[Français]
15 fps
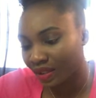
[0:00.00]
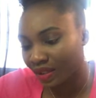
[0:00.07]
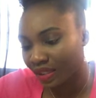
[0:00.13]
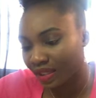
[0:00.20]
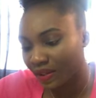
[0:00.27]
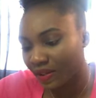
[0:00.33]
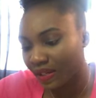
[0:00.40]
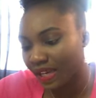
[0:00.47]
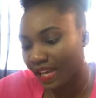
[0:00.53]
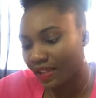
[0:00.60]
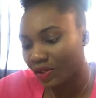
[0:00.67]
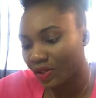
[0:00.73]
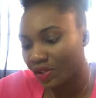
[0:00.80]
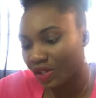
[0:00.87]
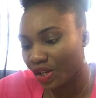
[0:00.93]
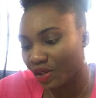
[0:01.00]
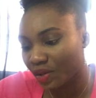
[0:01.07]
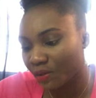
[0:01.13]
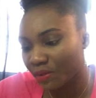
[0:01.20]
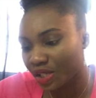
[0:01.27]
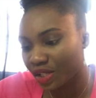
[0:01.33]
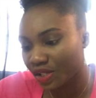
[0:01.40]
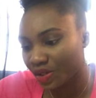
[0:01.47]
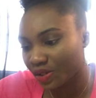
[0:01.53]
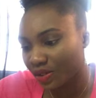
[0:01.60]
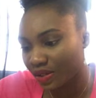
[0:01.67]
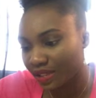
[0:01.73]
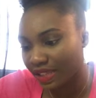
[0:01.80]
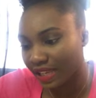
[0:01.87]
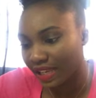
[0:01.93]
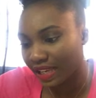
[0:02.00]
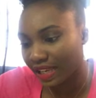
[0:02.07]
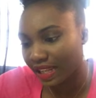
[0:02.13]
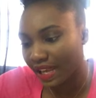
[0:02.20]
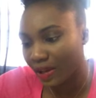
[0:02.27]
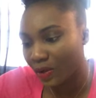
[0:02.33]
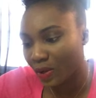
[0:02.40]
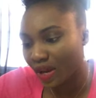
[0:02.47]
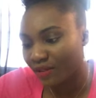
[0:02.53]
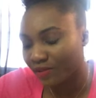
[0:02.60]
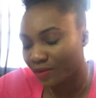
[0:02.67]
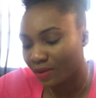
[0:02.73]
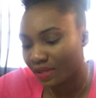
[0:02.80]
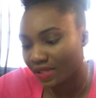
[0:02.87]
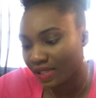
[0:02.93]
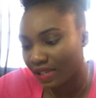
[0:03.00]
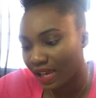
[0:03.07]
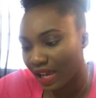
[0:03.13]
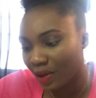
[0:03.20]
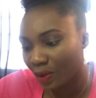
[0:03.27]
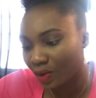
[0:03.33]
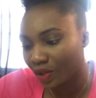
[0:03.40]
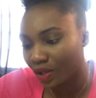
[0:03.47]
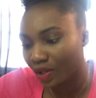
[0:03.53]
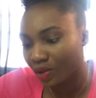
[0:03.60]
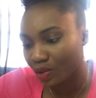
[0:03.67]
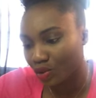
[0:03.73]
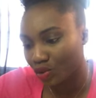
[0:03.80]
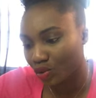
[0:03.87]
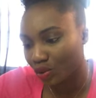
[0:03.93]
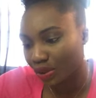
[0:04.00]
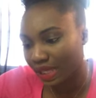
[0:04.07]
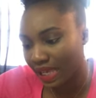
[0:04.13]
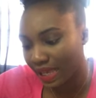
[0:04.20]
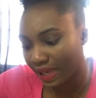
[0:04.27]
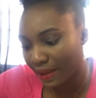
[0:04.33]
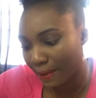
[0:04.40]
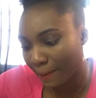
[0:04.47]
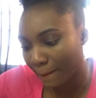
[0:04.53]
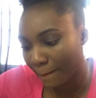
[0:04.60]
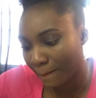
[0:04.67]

Qui regrette le genre de méchanceté qu'elle a eu à vous dire à longueur de journée.